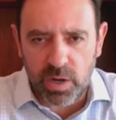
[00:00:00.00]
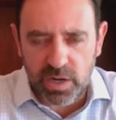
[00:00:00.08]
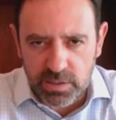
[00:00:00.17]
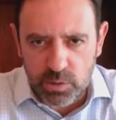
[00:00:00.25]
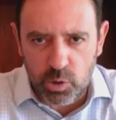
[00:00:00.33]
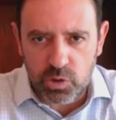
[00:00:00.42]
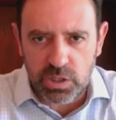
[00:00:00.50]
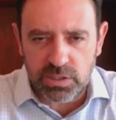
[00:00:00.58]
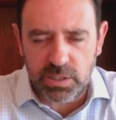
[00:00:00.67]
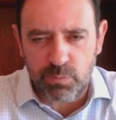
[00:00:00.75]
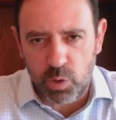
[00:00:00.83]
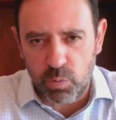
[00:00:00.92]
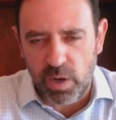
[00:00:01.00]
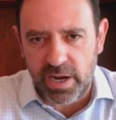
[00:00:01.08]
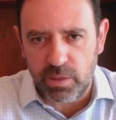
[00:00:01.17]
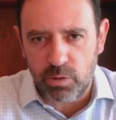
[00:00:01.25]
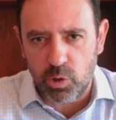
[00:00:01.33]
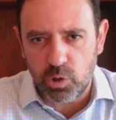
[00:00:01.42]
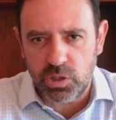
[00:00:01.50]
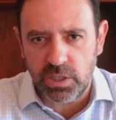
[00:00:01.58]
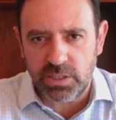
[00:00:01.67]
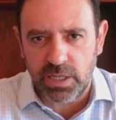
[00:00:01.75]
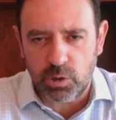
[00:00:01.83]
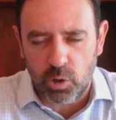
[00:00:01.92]
buenas noches y muy buenas
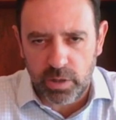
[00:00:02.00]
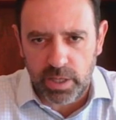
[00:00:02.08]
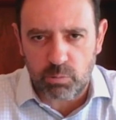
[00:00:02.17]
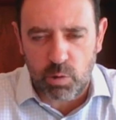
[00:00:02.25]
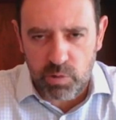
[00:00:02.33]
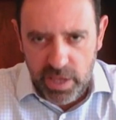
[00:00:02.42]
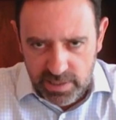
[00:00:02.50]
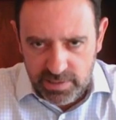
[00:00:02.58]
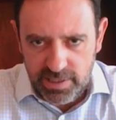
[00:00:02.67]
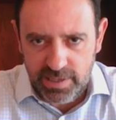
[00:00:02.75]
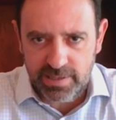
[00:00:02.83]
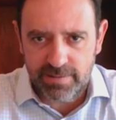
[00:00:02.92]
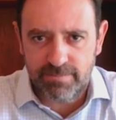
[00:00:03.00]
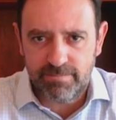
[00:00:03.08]
noches a toda tu audiencia.